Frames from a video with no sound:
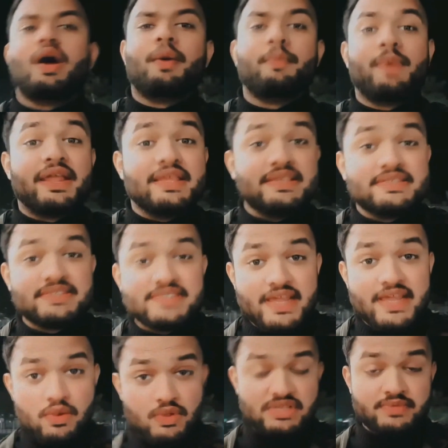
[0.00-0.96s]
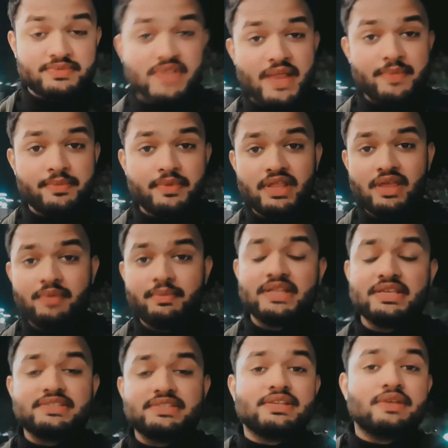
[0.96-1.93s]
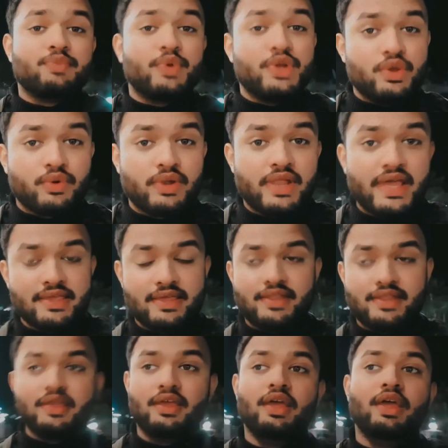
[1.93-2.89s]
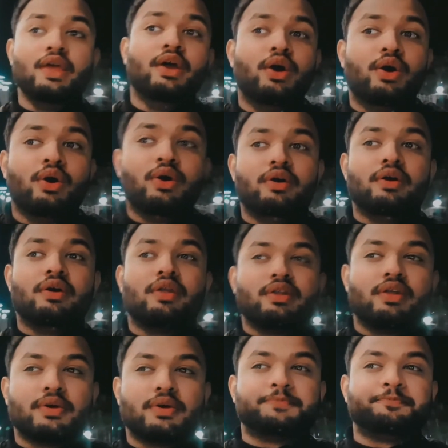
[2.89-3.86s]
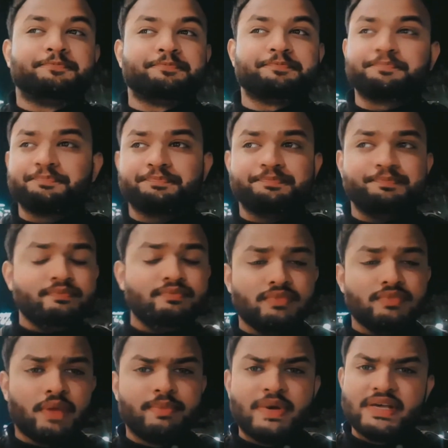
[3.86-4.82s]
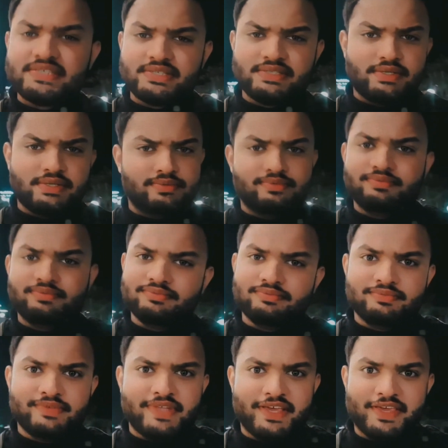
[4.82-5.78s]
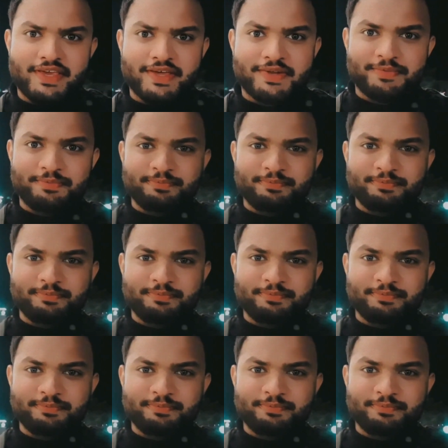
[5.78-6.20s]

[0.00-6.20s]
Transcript: हमारे इस चैनल को सब्सक्राइब करें हमारी इस वीडियो को लाइक करें और बस टेक केयर